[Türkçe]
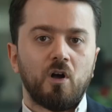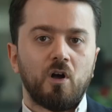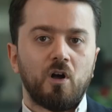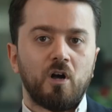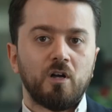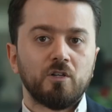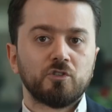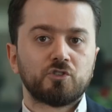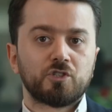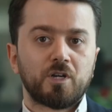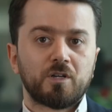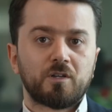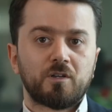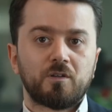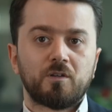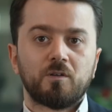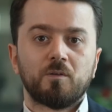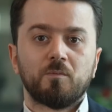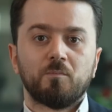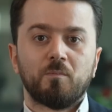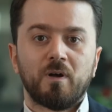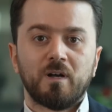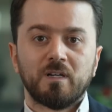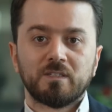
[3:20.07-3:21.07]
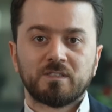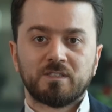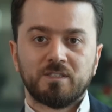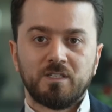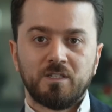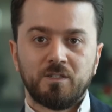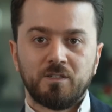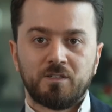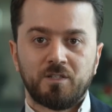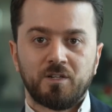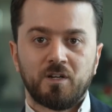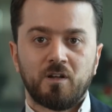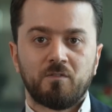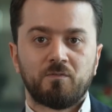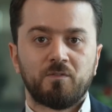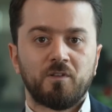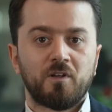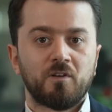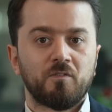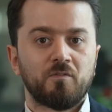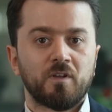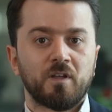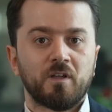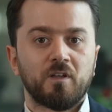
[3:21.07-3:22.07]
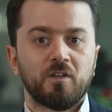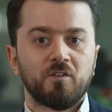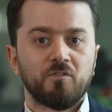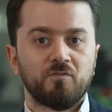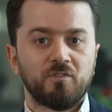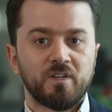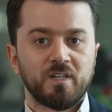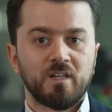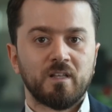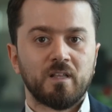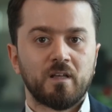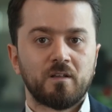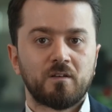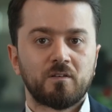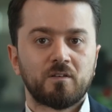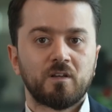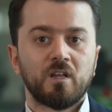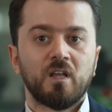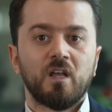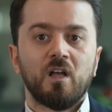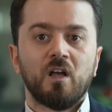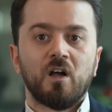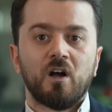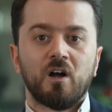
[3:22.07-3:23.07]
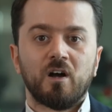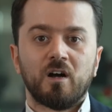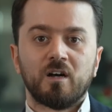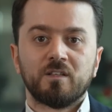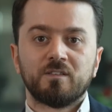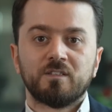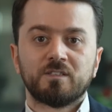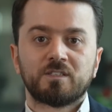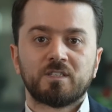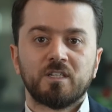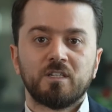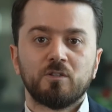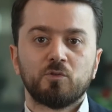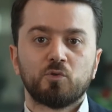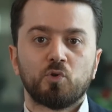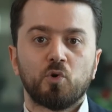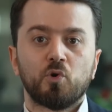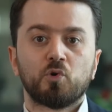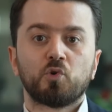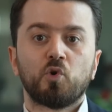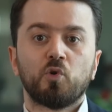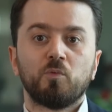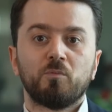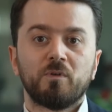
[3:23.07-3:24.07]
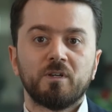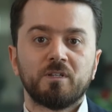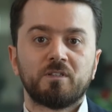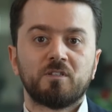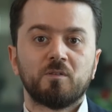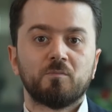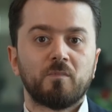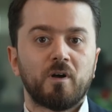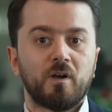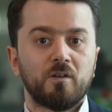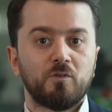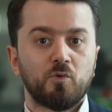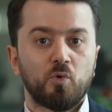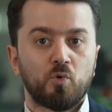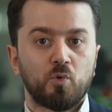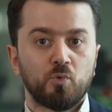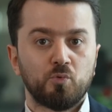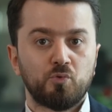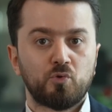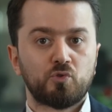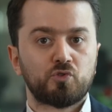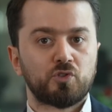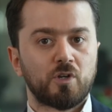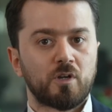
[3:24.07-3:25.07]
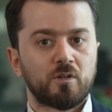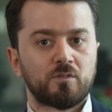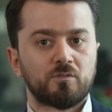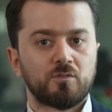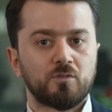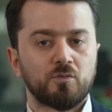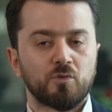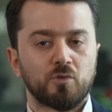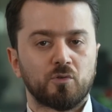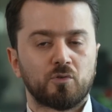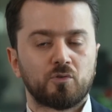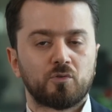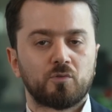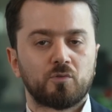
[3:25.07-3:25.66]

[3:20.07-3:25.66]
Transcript: Ancak bazı itiraflar ve veriler hadisenin doğru olma ihtimalini oldukça artırıyor.